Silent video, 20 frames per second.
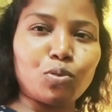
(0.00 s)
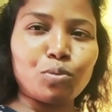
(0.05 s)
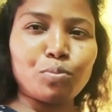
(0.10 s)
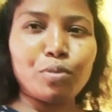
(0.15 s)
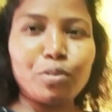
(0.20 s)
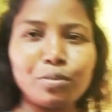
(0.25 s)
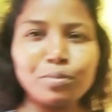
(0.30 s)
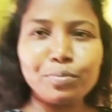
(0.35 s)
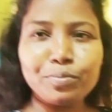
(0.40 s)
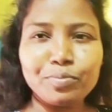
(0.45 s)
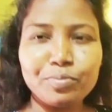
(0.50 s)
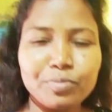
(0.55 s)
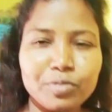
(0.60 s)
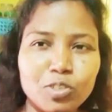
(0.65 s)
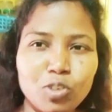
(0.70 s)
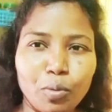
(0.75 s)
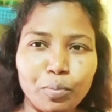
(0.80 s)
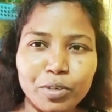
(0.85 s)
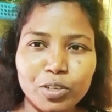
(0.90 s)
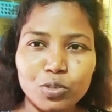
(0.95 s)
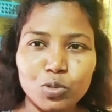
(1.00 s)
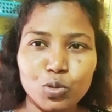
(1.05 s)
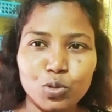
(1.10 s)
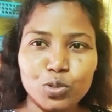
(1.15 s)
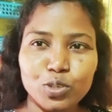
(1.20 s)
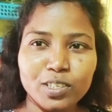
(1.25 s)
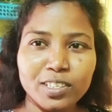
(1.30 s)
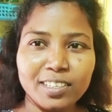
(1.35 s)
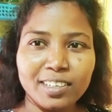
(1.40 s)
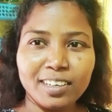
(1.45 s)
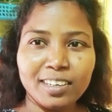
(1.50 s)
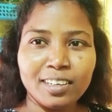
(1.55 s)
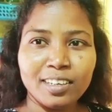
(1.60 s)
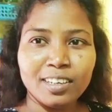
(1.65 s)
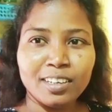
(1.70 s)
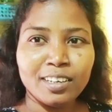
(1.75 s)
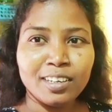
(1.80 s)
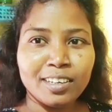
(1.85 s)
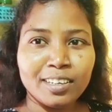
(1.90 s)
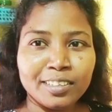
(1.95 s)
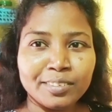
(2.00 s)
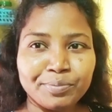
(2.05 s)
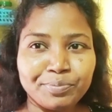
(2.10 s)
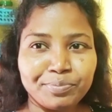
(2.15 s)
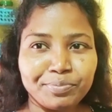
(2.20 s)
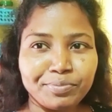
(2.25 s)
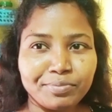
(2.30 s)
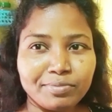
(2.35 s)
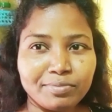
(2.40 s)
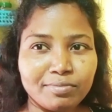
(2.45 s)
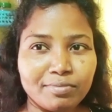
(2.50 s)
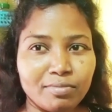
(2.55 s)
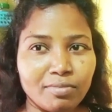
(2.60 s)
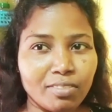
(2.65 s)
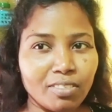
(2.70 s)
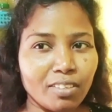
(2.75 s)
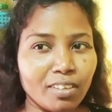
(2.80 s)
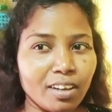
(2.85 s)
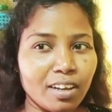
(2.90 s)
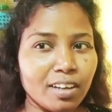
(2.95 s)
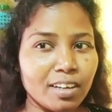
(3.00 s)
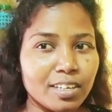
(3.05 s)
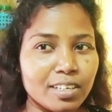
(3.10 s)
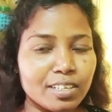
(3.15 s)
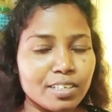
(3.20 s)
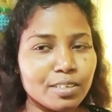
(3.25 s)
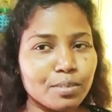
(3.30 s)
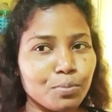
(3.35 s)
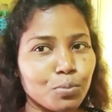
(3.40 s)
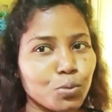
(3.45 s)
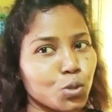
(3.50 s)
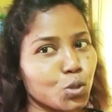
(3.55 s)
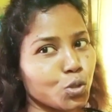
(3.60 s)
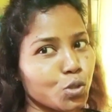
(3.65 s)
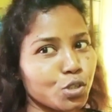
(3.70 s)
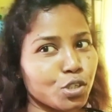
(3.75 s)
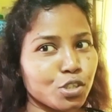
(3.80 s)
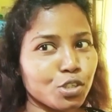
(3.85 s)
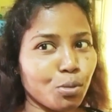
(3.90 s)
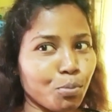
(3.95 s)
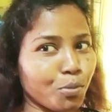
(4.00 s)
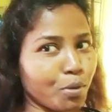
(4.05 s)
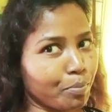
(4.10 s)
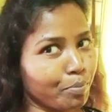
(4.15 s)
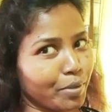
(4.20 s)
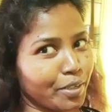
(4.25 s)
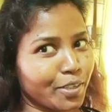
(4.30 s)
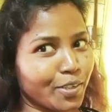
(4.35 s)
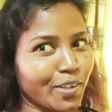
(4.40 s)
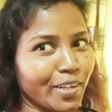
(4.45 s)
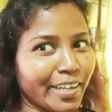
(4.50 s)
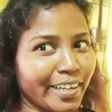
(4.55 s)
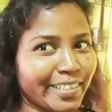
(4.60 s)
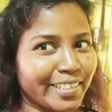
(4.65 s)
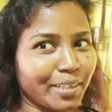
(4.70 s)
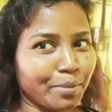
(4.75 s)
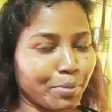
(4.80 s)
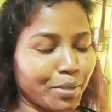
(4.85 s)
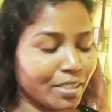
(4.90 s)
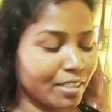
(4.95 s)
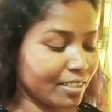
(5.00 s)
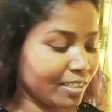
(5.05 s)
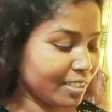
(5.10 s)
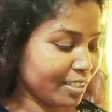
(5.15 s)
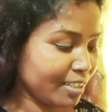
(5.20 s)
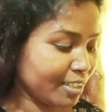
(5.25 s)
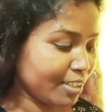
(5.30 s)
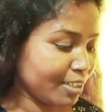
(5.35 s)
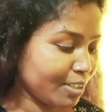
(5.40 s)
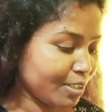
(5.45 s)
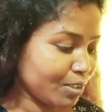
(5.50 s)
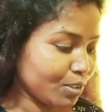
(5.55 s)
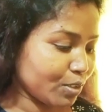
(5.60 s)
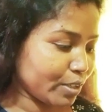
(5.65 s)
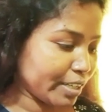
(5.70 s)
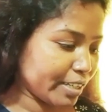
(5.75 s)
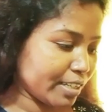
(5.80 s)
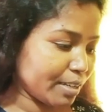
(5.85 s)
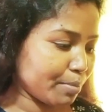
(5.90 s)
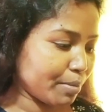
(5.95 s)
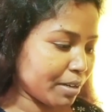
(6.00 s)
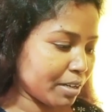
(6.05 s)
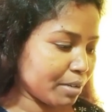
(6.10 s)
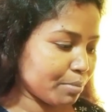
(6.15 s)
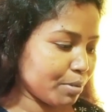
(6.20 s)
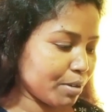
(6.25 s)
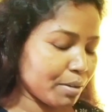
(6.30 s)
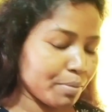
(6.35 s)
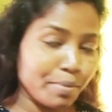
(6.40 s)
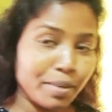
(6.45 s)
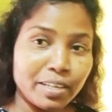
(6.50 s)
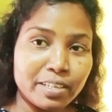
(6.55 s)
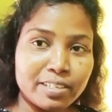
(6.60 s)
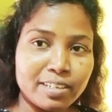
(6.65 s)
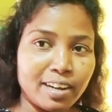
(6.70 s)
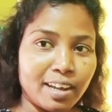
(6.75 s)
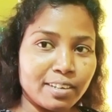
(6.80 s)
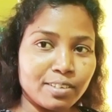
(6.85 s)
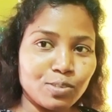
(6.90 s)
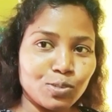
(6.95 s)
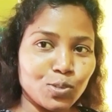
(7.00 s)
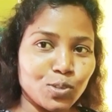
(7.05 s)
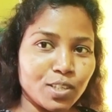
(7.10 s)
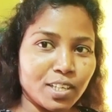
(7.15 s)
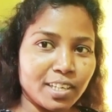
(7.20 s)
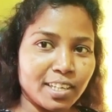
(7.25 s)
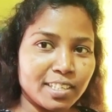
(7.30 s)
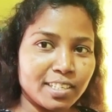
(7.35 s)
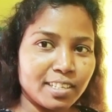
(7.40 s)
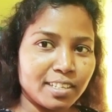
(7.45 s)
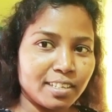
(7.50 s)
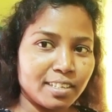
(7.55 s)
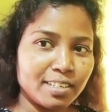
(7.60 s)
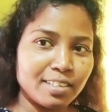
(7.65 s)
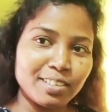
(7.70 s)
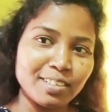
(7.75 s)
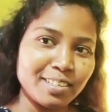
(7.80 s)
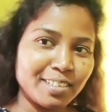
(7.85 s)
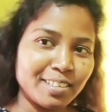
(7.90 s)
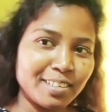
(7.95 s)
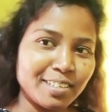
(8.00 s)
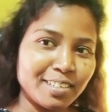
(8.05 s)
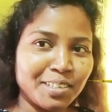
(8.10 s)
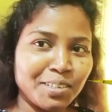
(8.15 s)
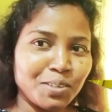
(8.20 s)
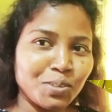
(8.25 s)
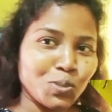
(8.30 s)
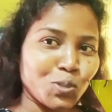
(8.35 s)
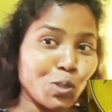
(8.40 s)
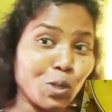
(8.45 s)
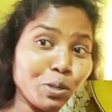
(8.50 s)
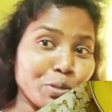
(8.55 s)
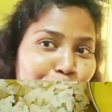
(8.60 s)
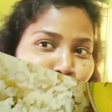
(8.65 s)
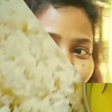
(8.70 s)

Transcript: করবো টমেটো সর্ষে দিয়ে আর পুজো টুজো সব কমপ্লিট হয়ে গেছে আমার তো এটা বানাবো আর মেয়ে স্নান করতে গেছে চলো